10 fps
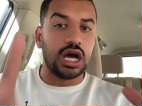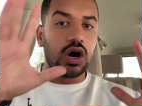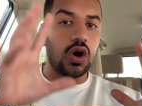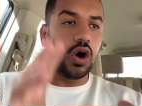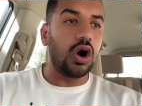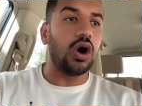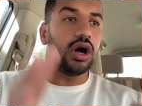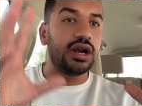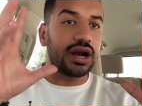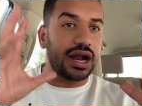
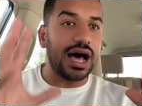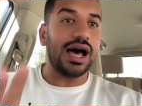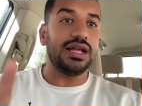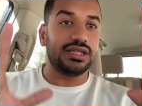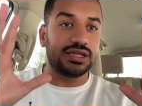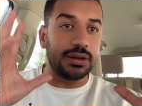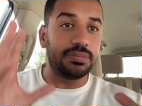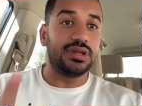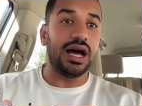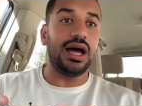هون راح
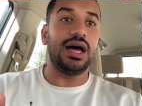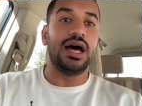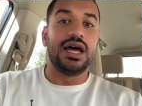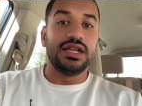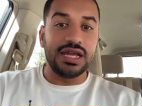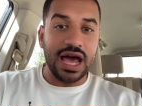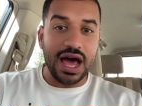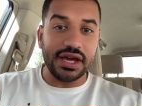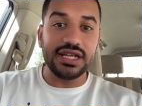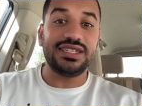تبدا آه،
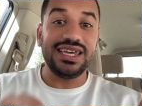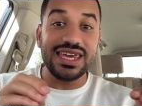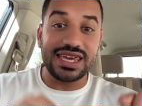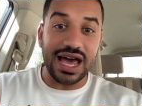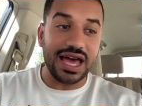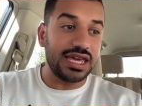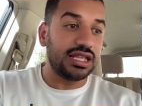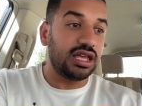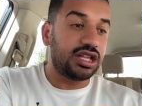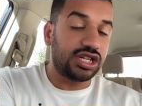نهايه حكايه
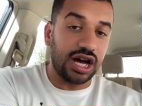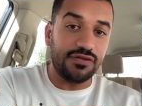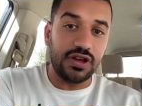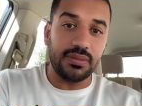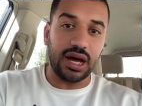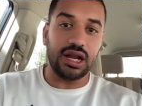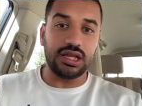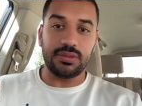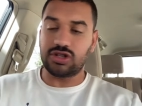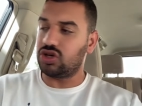تشافي مع
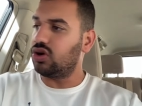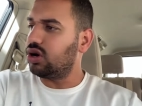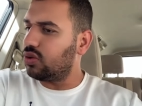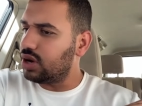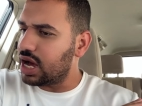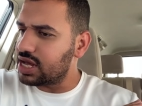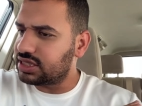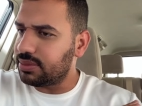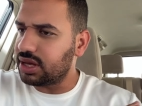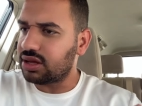نادي برشلونه
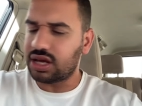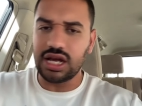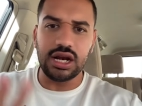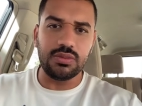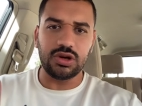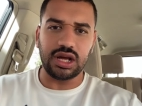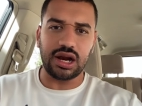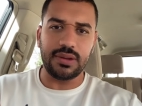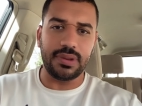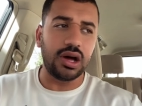ولازم نقيل
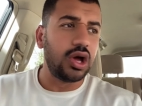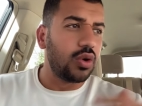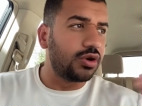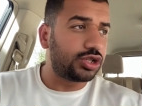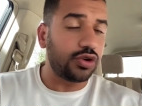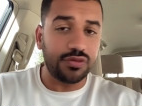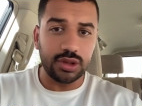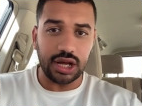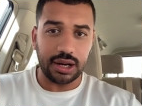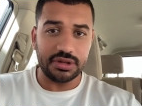المدرب ونشوف
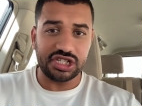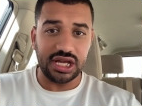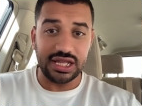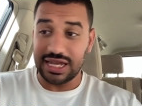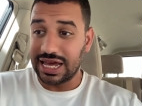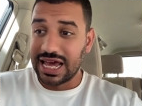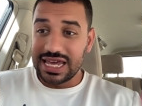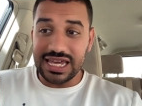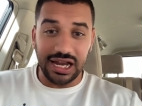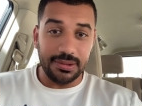مدرب جديد
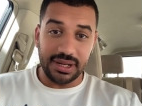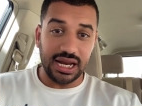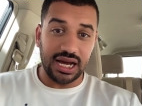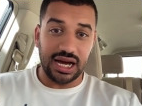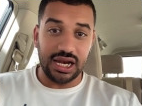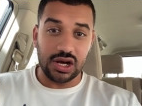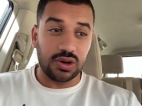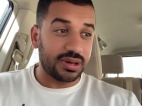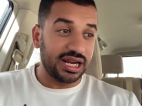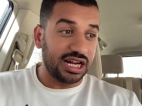يعني بالله
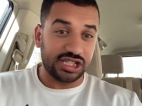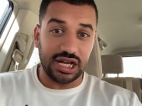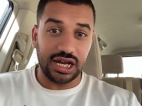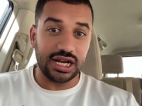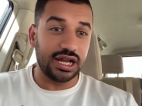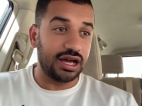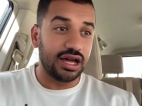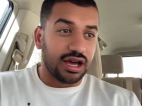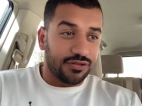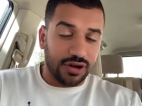عليكم خلال شهرين آه،
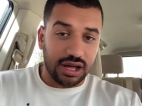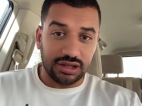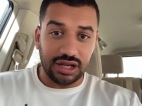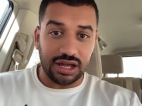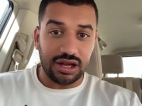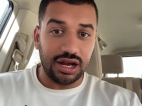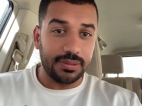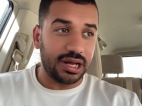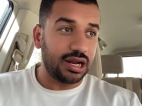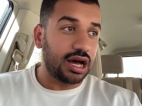فقط
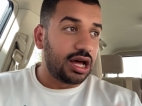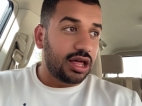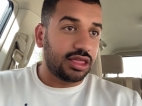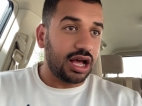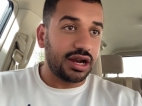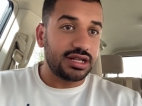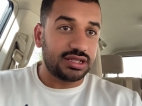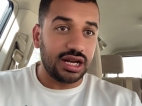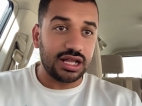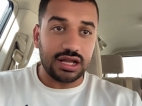تقريبا آه، ظهرت
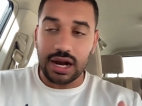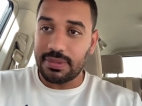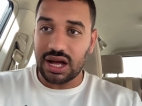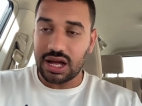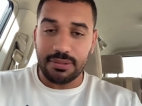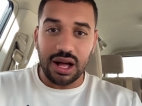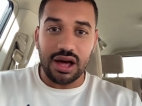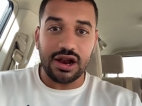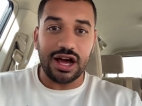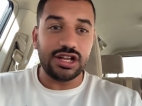ثلاث اربع
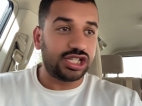اخبار عن